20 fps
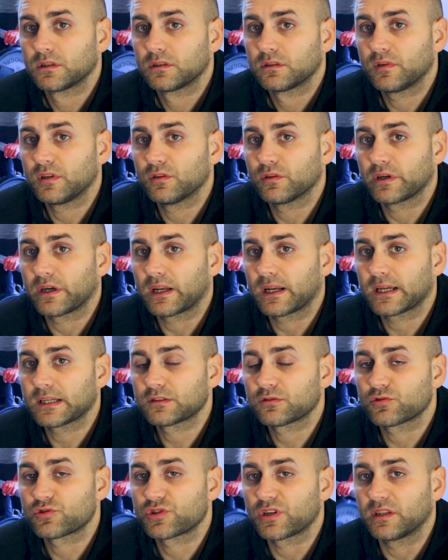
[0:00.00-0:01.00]
Vedo che il
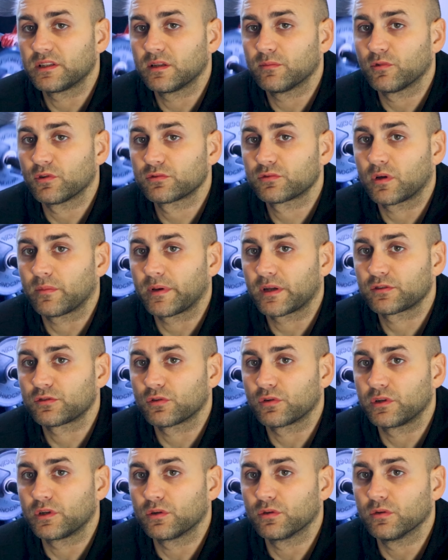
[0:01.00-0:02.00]
ragazzo scende molto
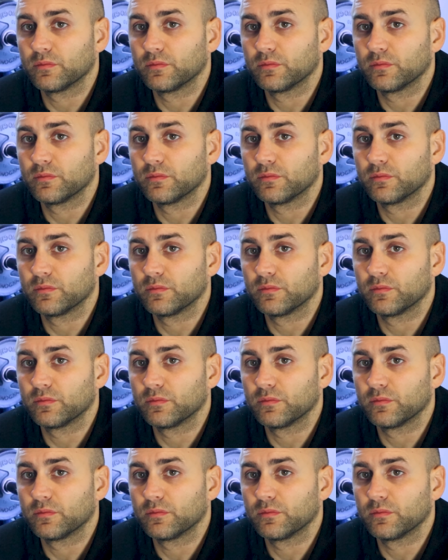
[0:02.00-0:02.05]
aperto con i